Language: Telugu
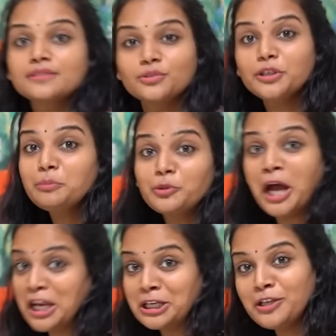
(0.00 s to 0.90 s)
సో ఇప్పుడు
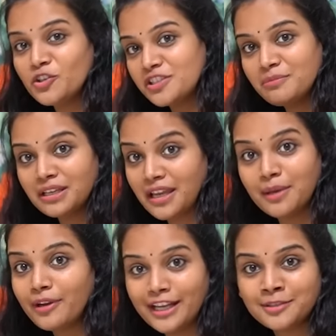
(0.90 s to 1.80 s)
హరిని వచ్చి మీకు
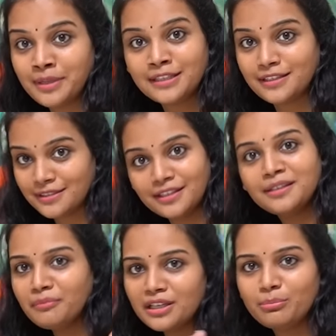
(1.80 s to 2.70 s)
ఏమో ఎక్స్ప్లెయిన్ చేస్తుంది
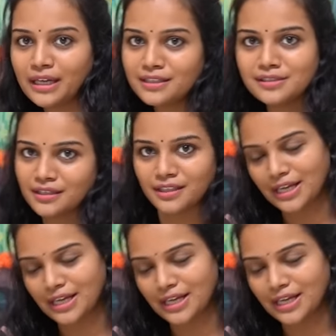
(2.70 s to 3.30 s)
మీరు భరించండి